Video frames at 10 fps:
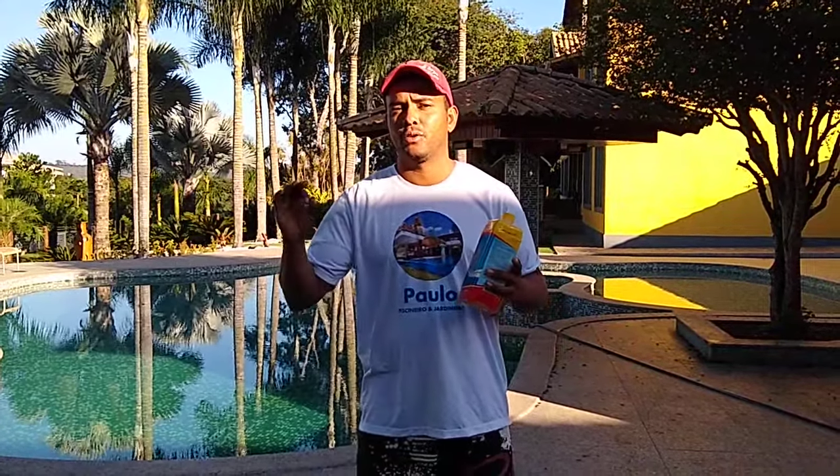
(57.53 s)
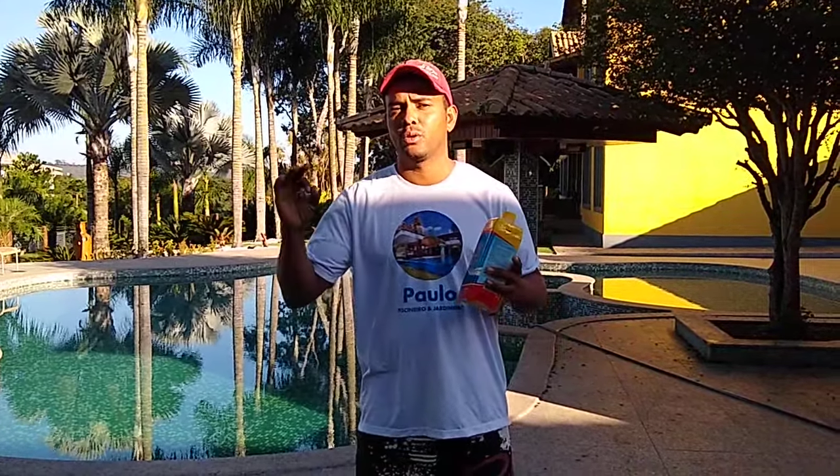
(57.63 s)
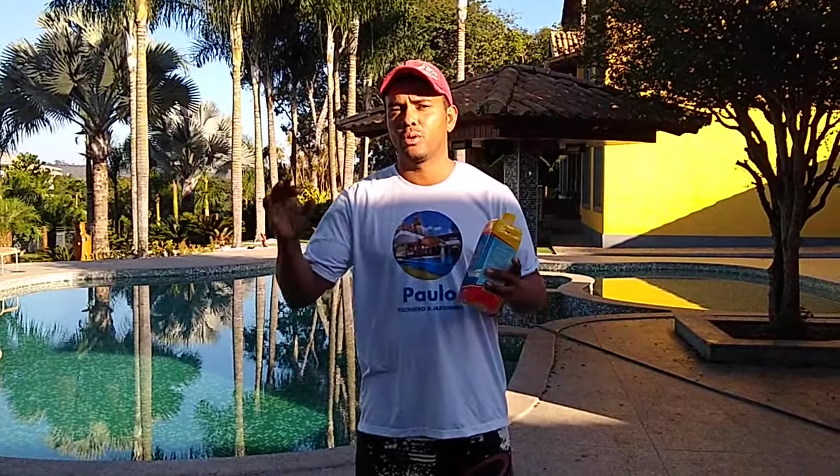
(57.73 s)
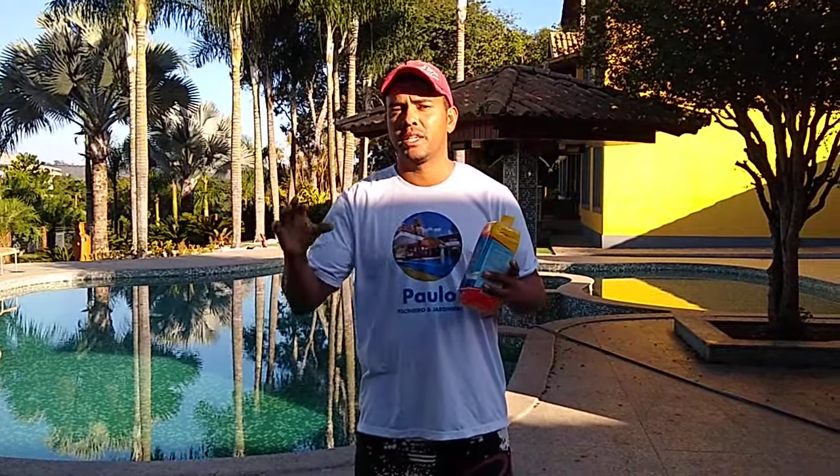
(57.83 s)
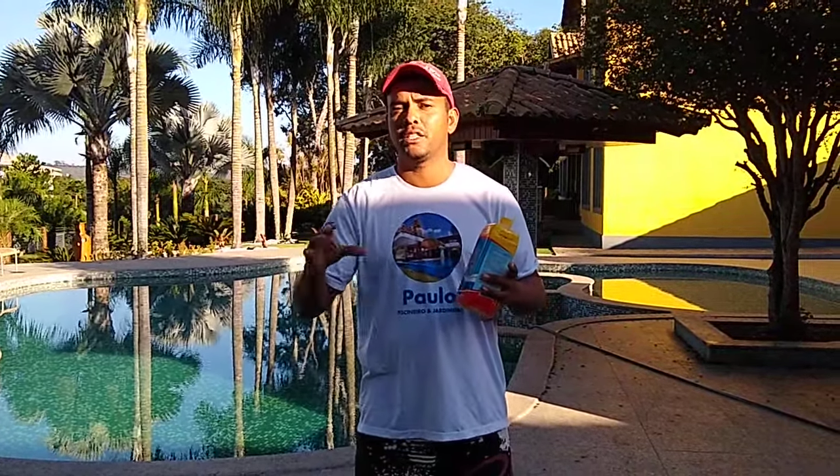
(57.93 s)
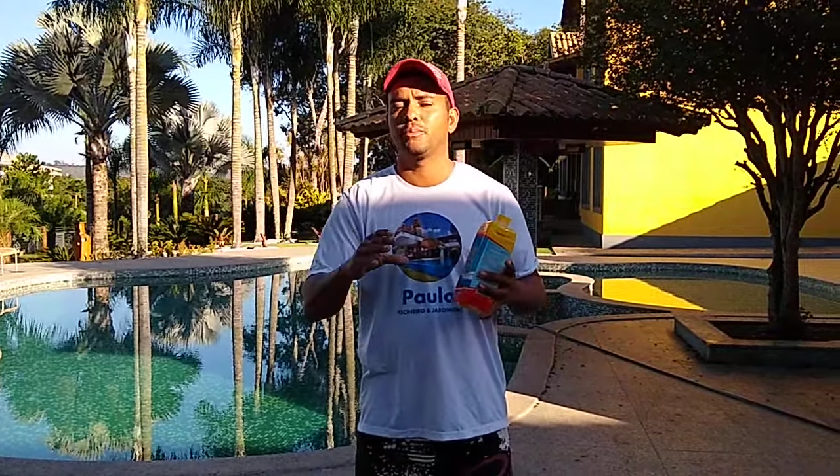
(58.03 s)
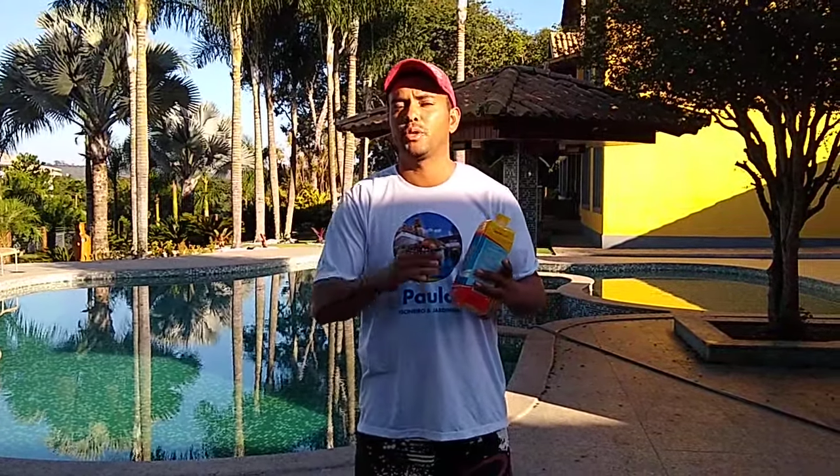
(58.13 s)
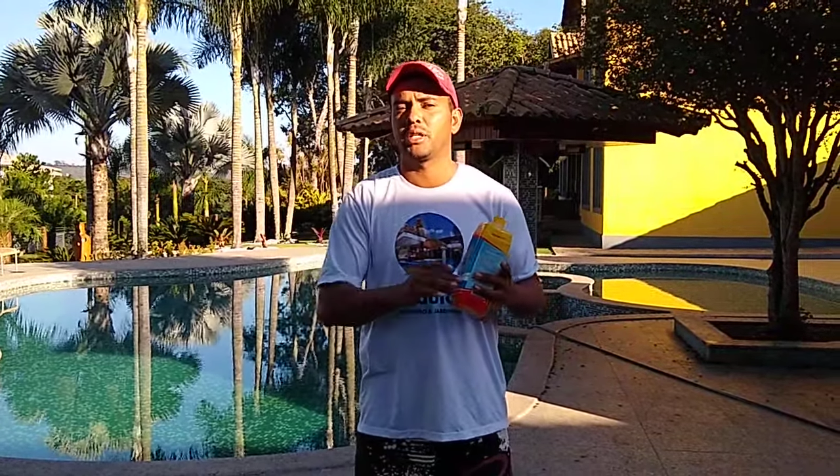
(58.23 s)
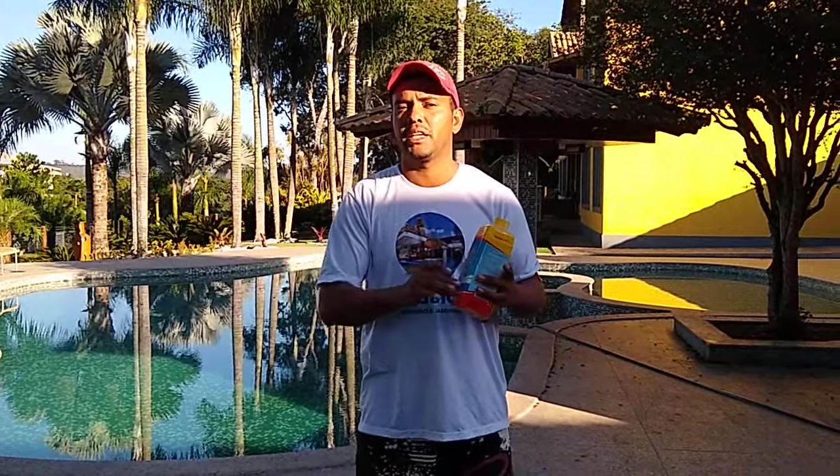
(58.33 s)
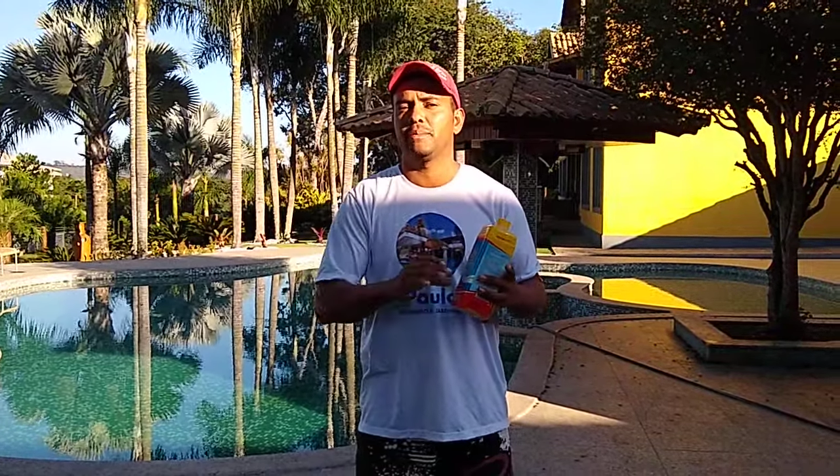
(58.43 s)
Floculante
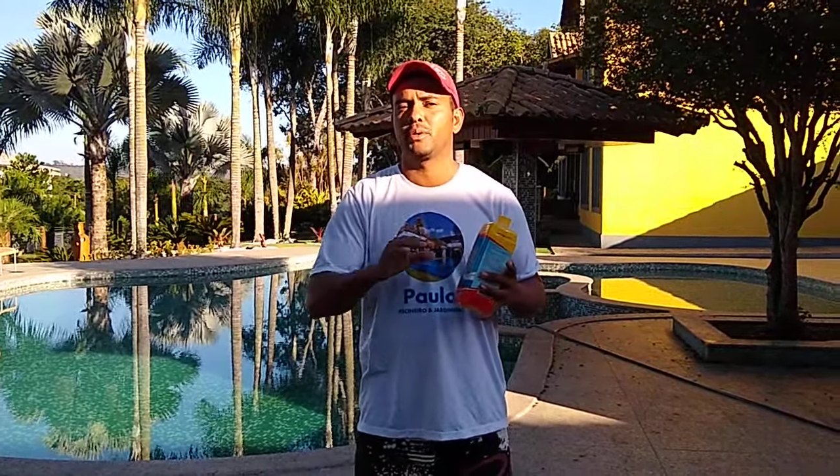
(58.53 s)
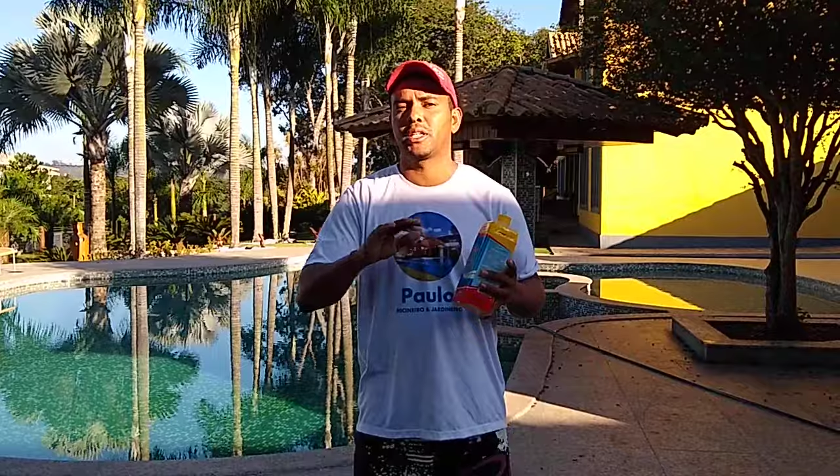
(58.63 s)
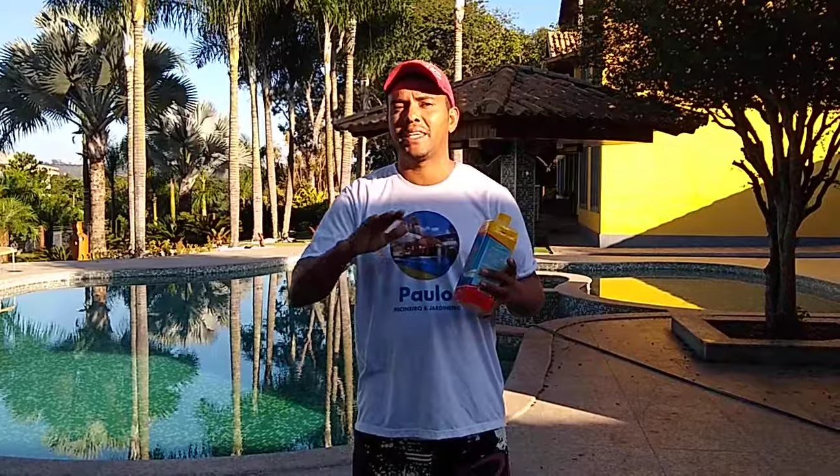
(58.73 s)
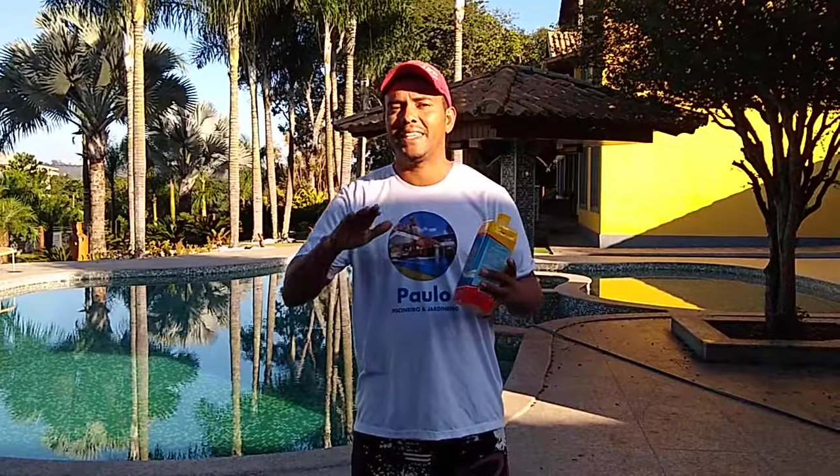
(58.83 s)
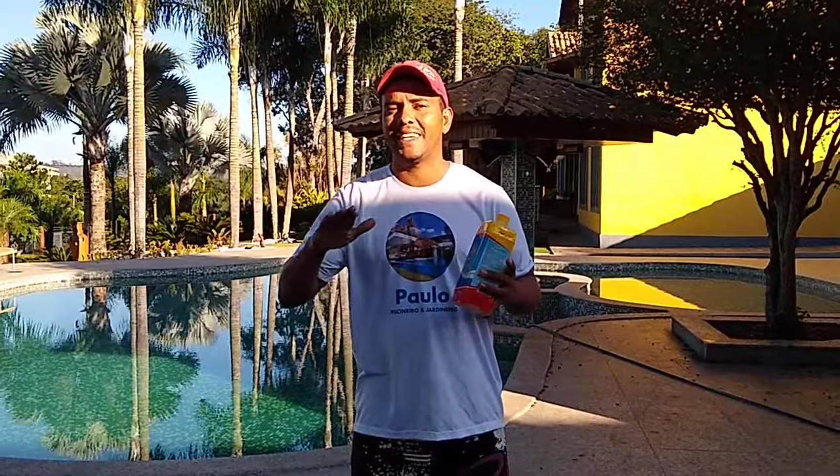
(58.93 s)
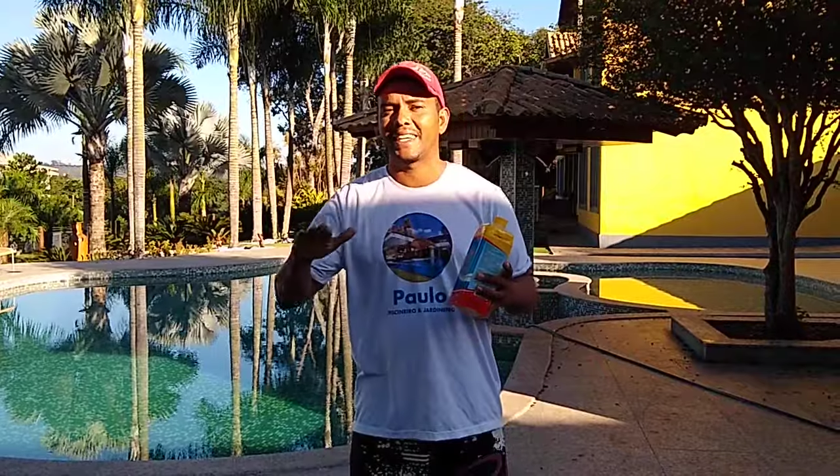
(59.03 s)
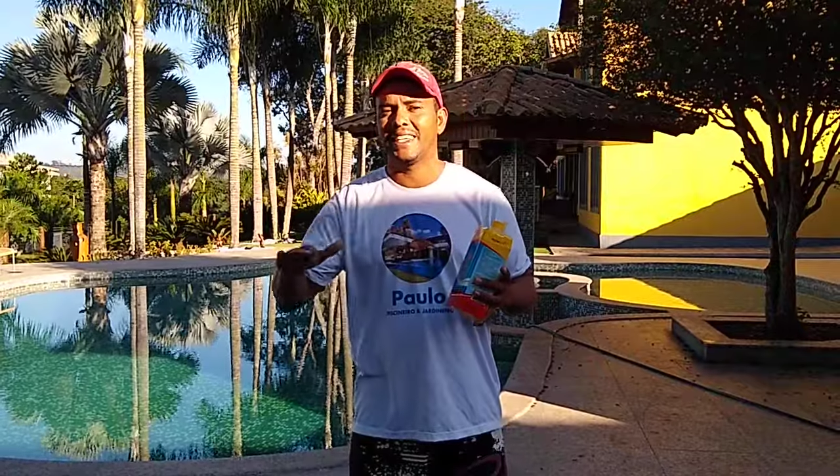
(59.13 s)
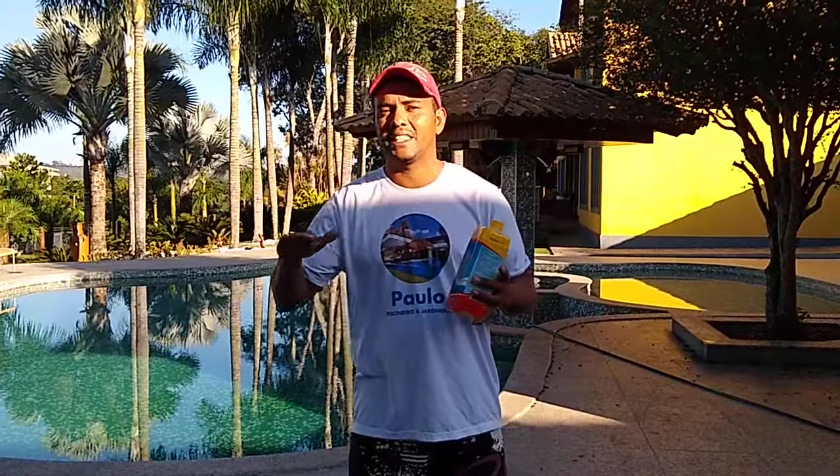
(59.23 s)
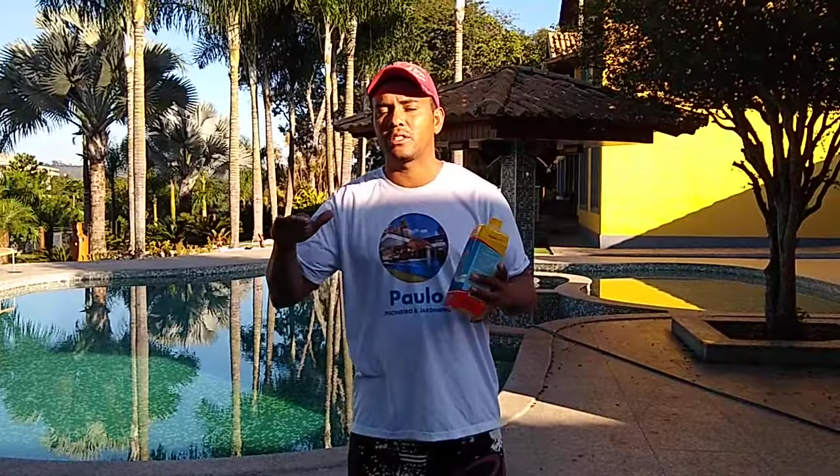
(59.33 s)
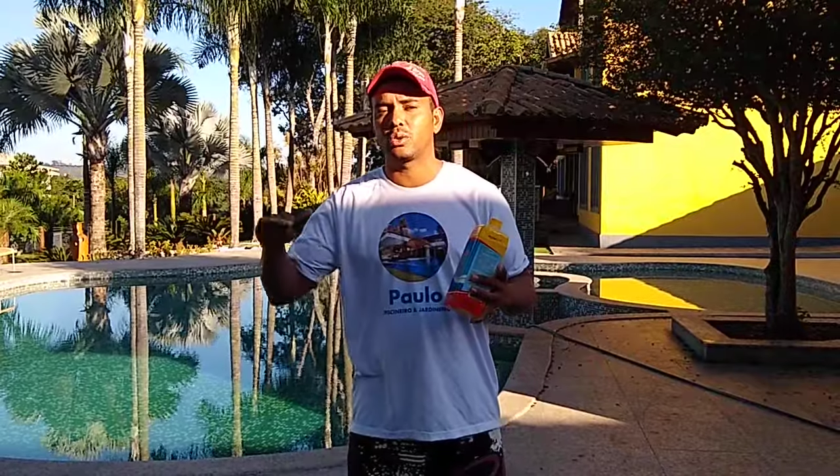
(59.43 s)
por quê? Porque decanta